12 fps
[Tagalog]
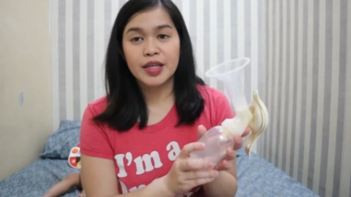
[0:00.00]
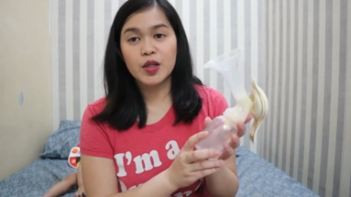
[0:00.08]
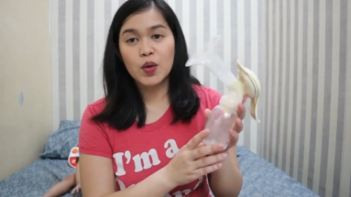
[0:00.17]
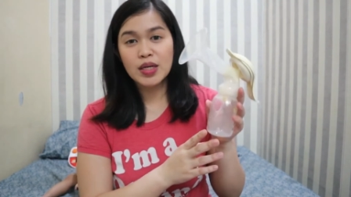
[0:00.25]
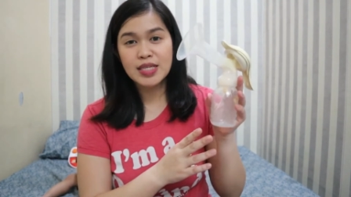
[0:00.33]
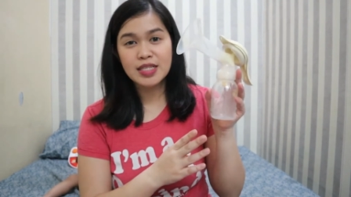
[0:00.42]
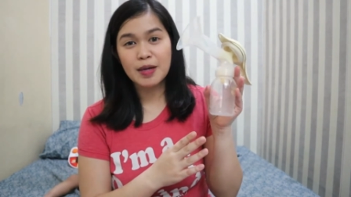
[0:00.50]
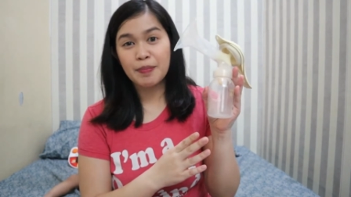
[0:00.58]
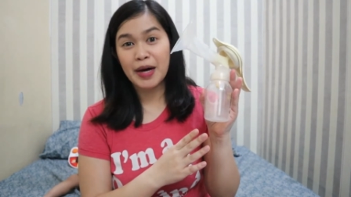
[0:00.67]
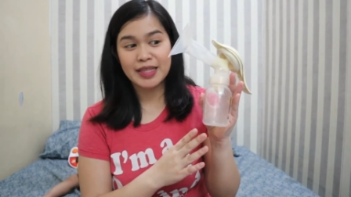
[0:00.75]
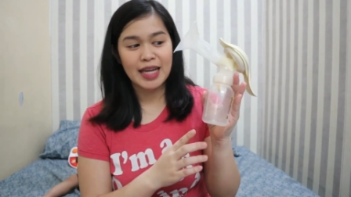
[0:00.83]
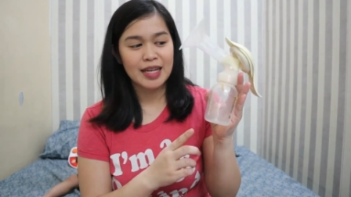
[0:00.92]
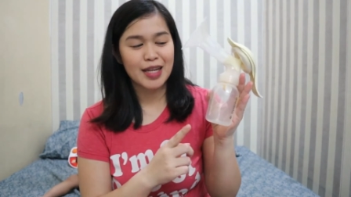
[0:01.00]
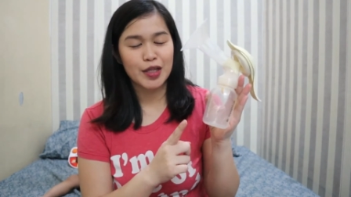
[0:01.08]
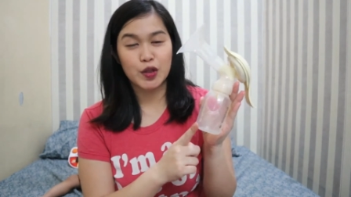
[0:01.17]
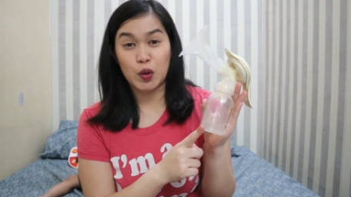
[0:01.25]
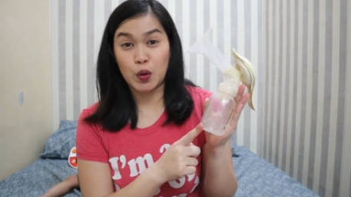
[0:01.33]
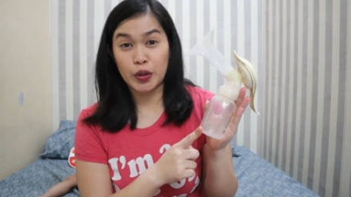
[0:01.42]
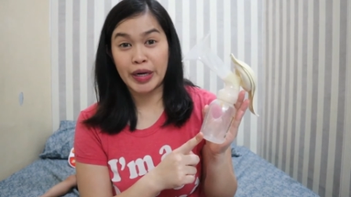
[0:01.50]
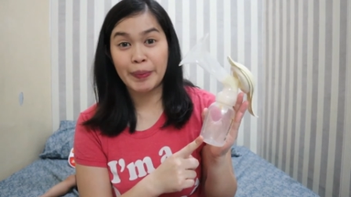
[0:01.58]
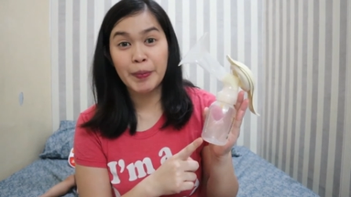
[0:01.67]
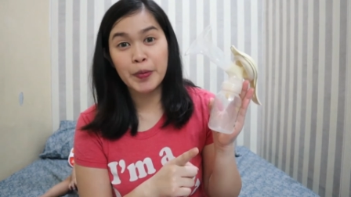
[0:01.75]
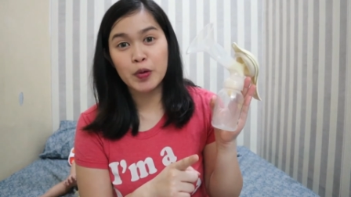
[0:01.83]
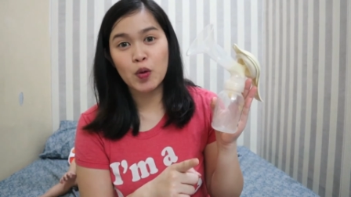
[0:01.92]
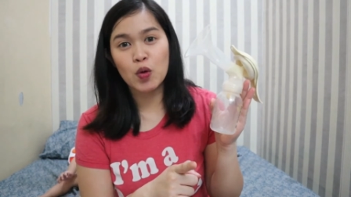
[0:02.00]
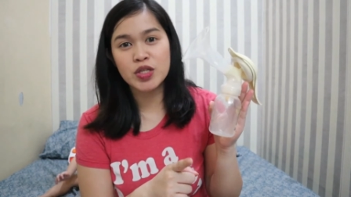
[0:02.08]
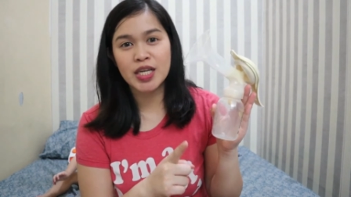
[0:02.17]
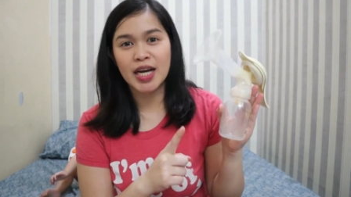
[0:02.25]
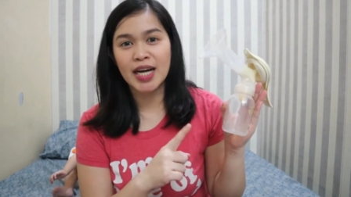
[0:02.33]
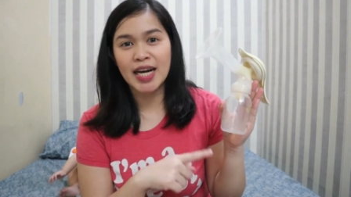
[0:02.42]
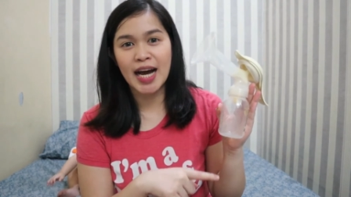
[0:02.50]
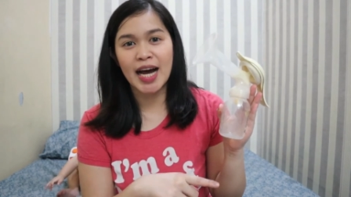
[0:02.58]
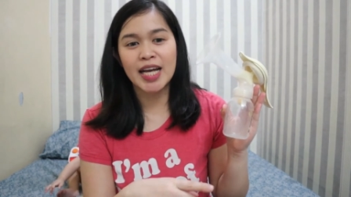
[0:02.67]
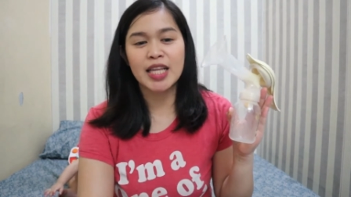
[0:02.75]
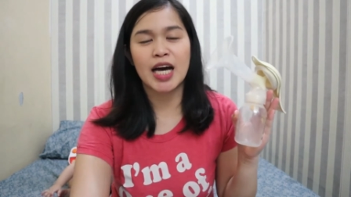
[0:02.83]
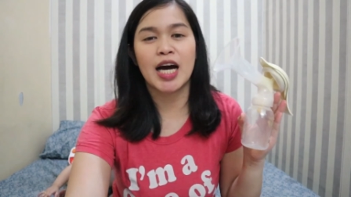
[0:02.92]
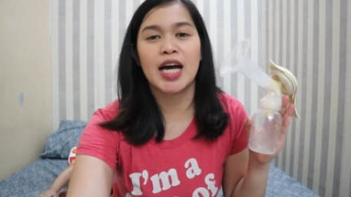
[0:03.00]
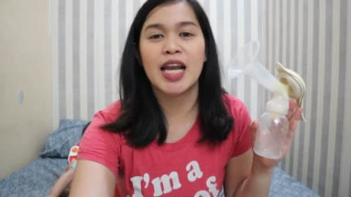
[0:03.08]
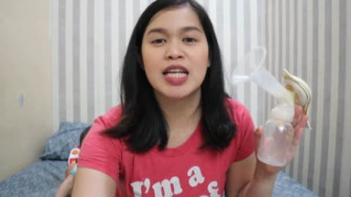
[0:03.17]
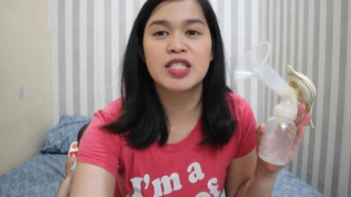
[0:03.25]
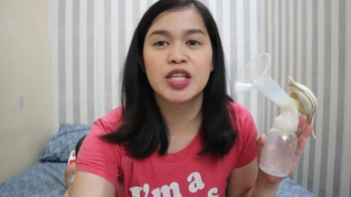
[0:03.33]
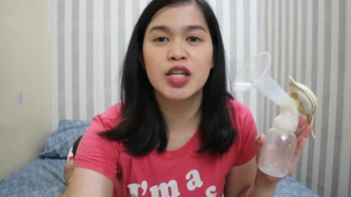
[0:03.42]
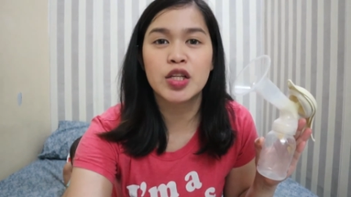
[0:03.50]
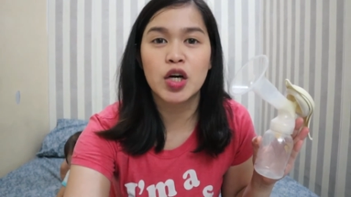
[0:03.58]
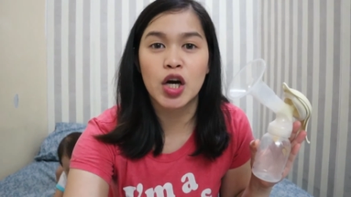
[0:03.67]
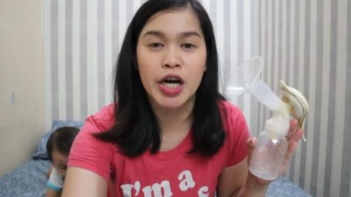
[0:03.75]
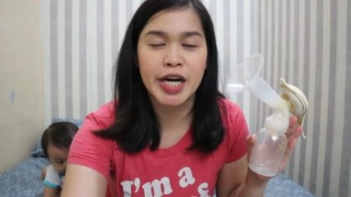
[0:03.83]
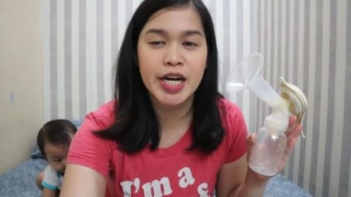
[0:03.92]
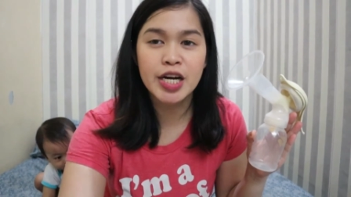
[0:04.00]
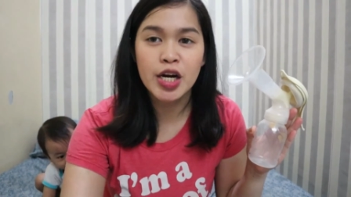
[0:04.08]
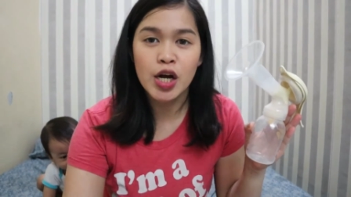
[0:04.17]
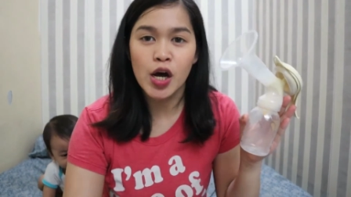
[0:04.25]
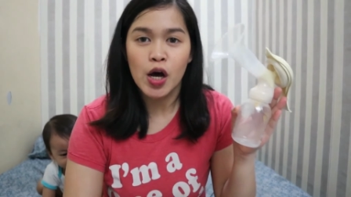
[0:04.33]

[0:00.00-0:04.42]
Dito kasi sa bottle na to, napupuno ko siya agad, uh, less than an hour.